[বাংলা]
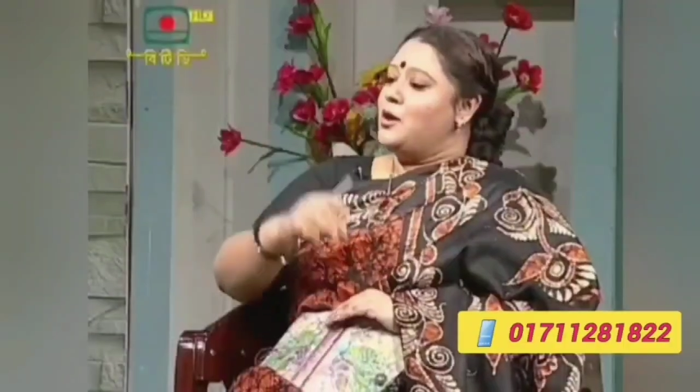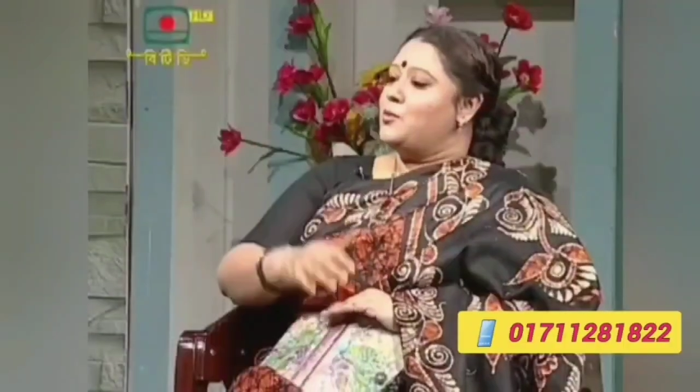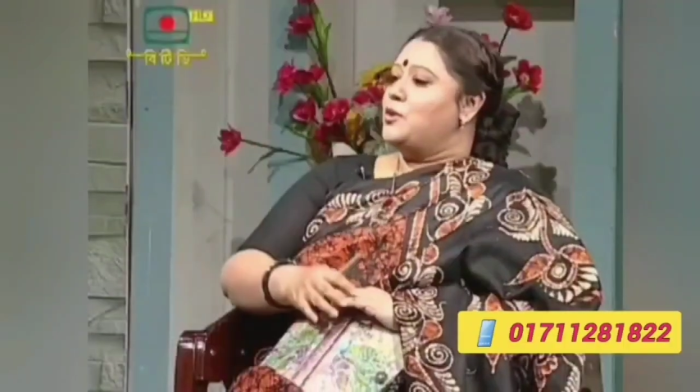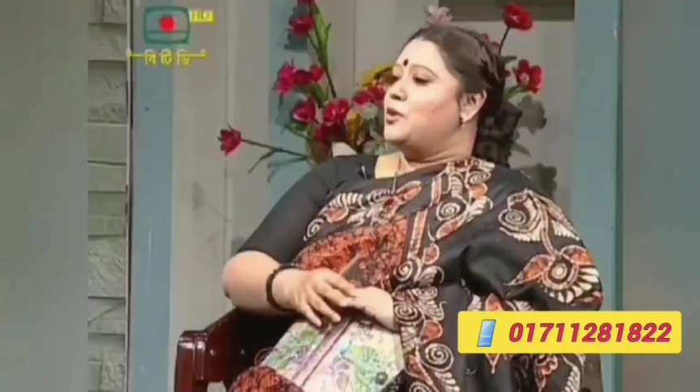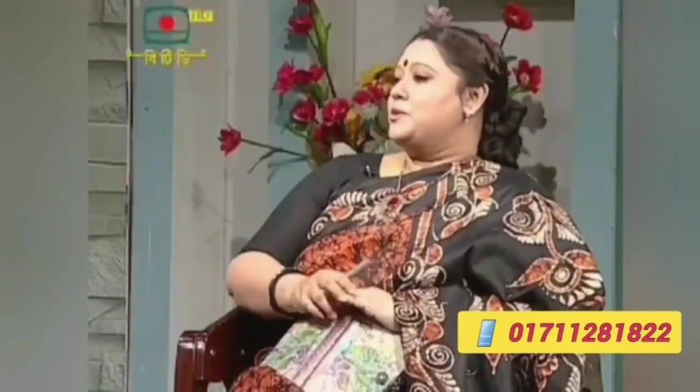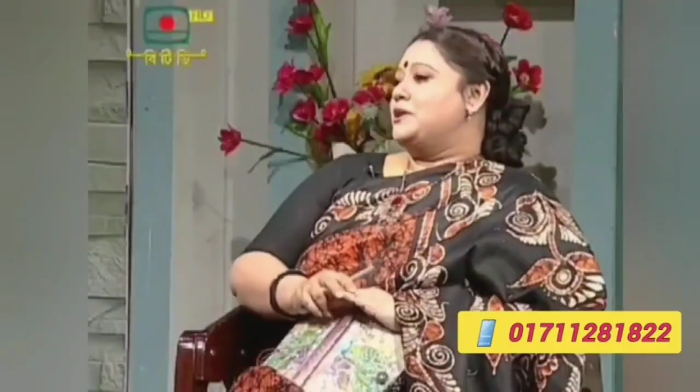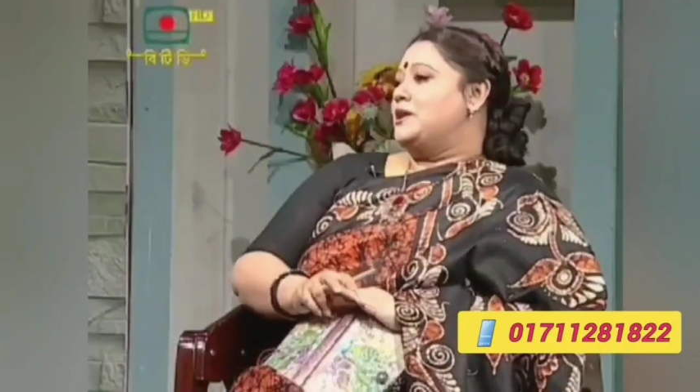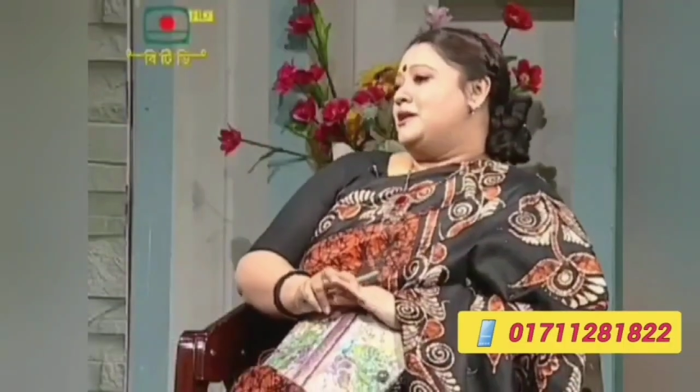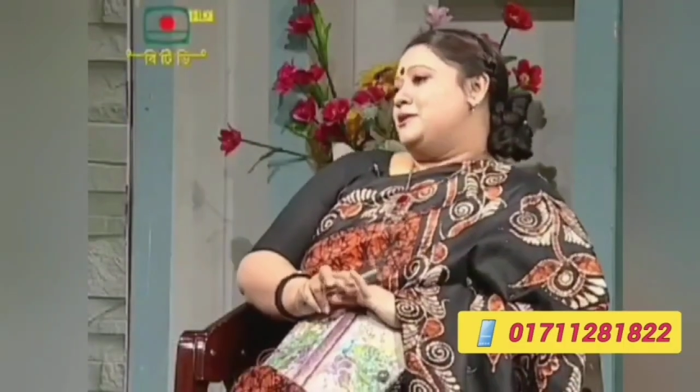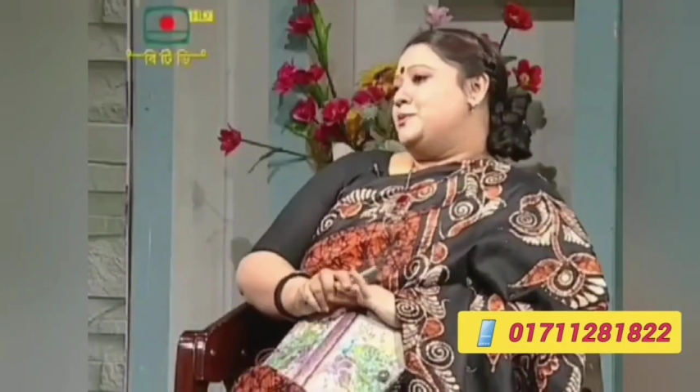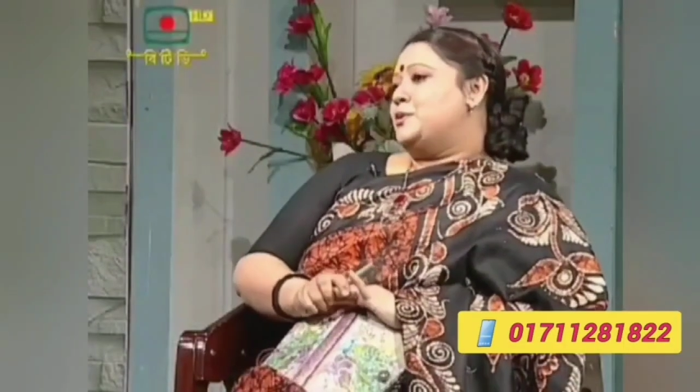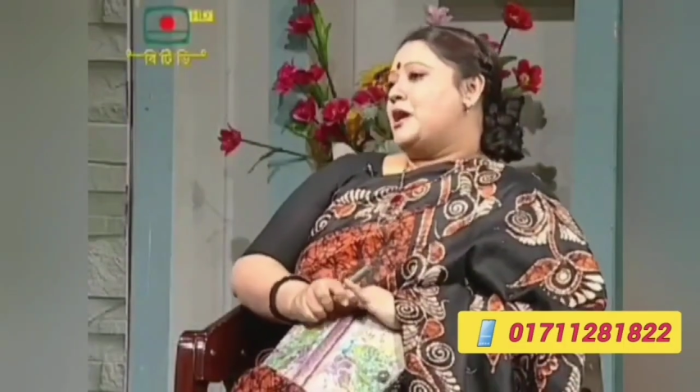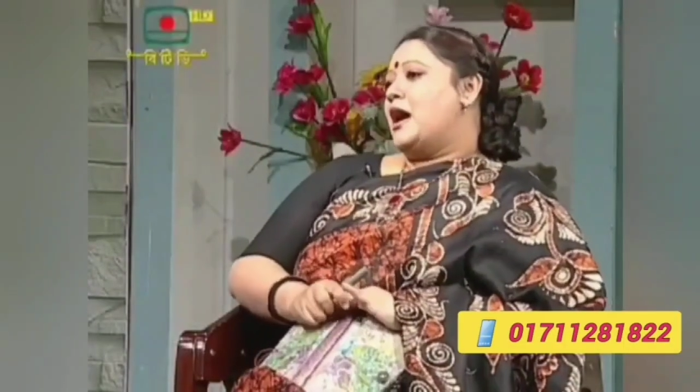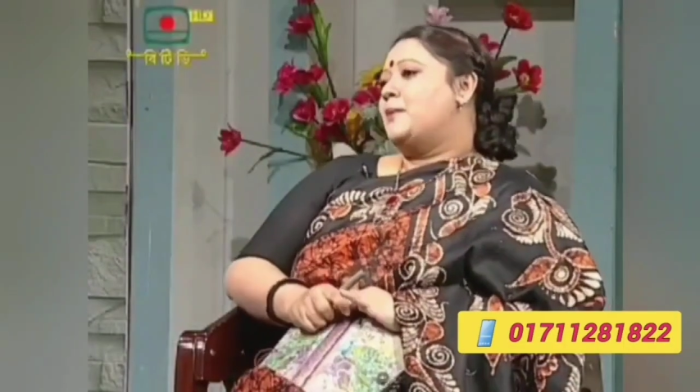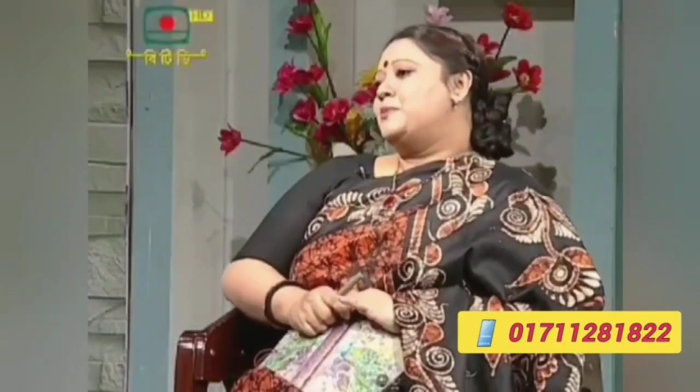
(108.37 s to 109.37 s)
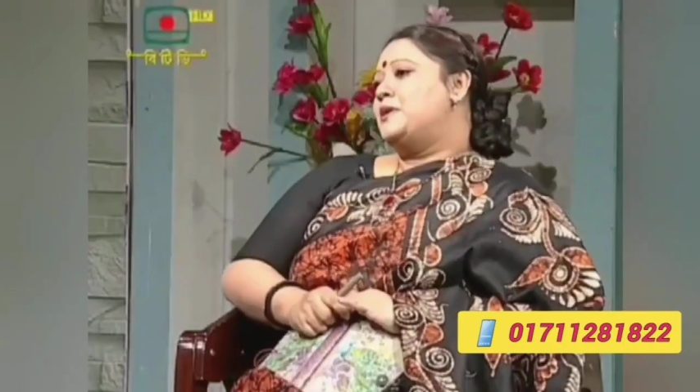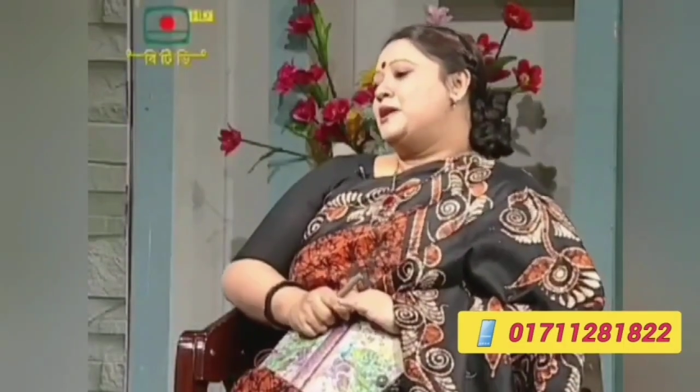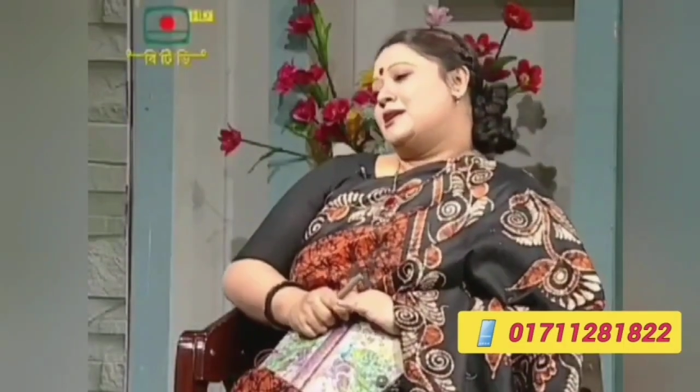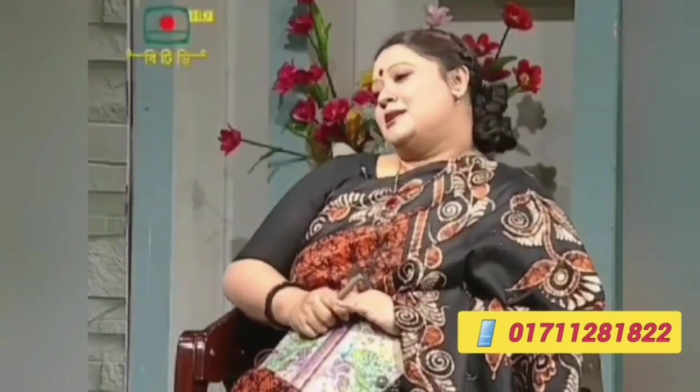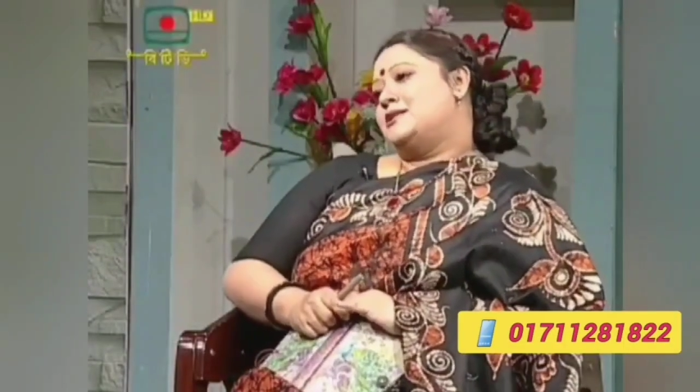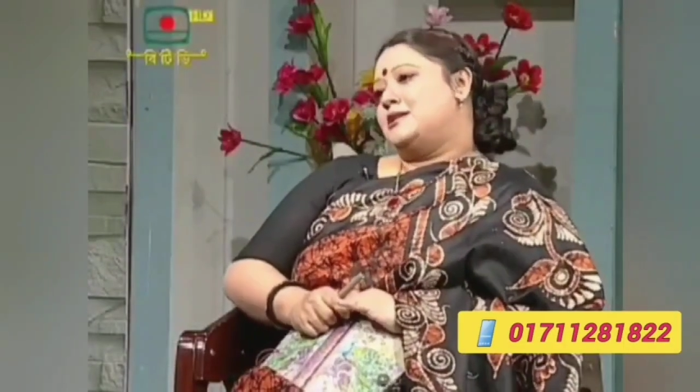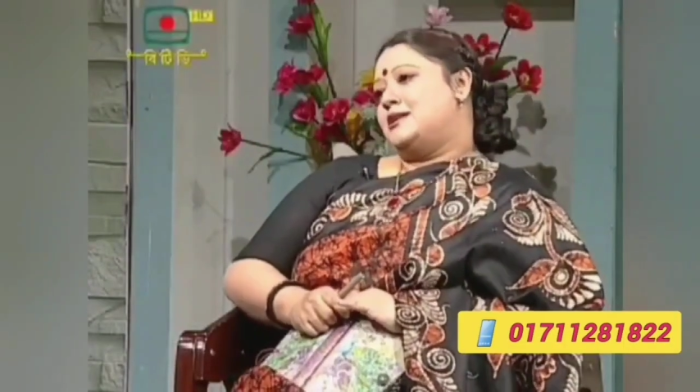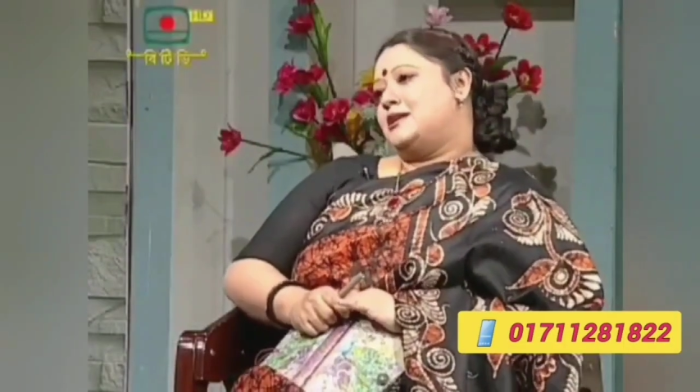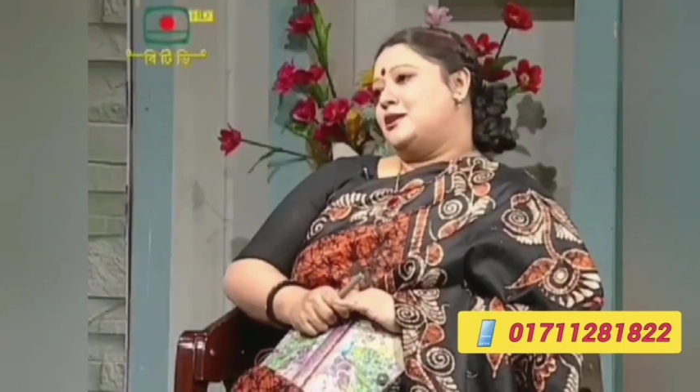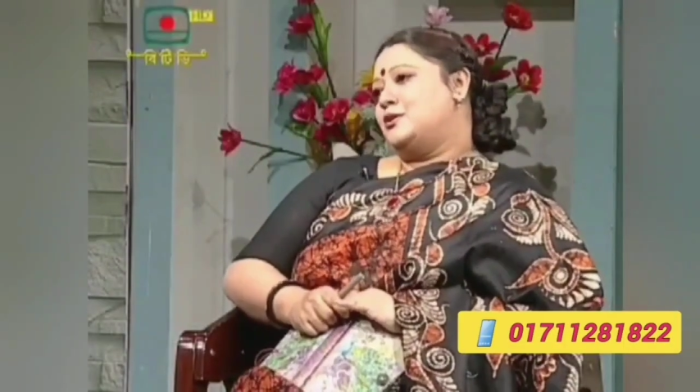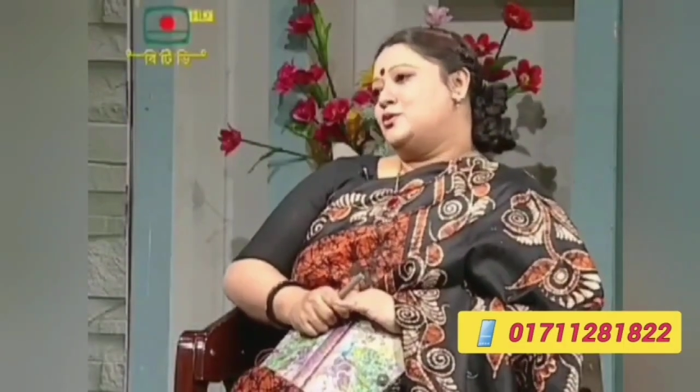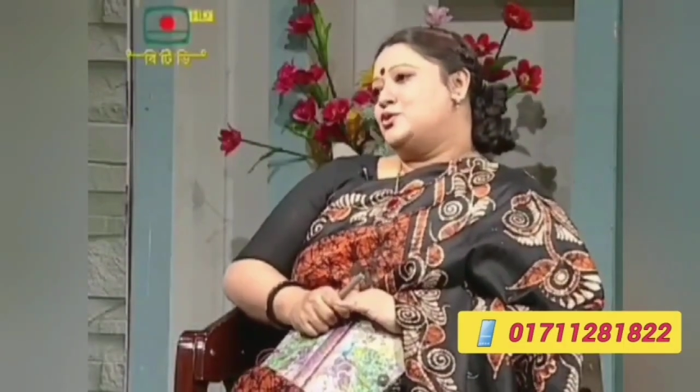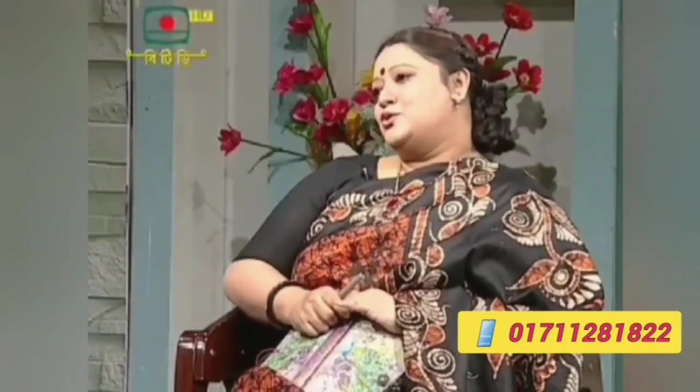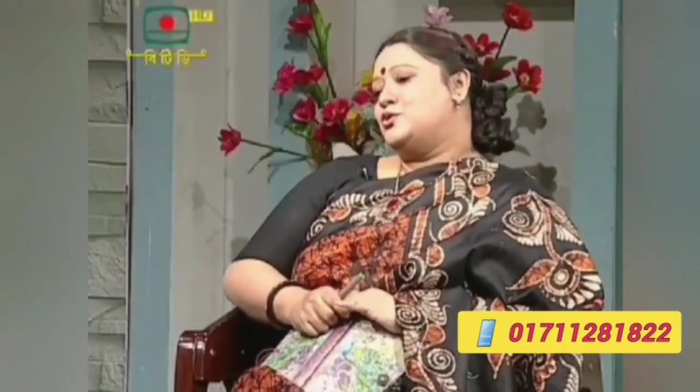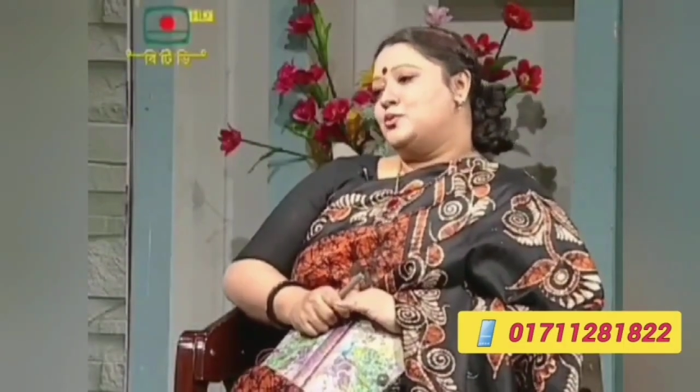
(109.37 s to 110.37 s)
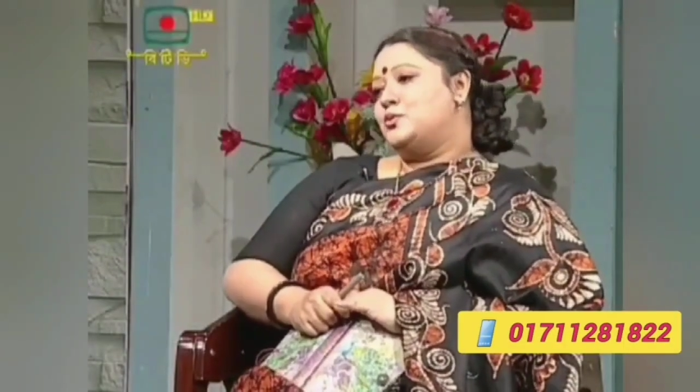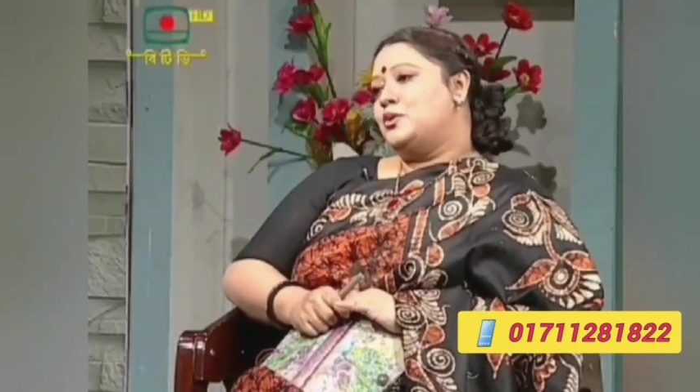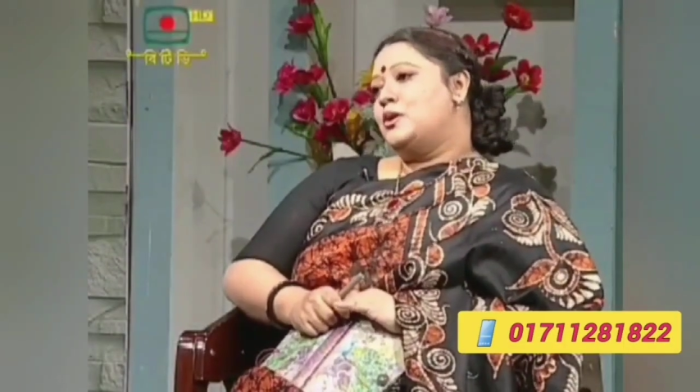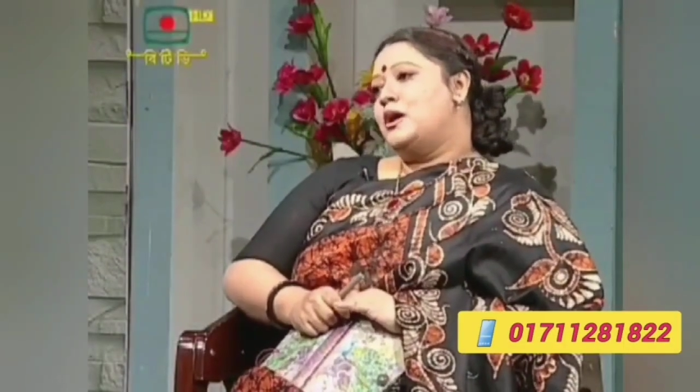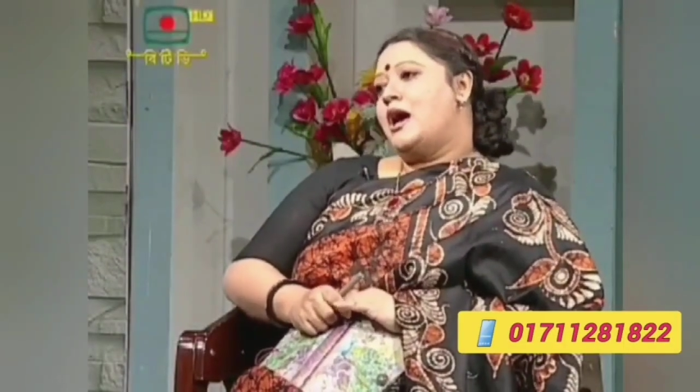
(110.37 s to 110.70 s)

মোহাম্মদ আলী রিপন আপনার কাছ থেকে একটু শুনবো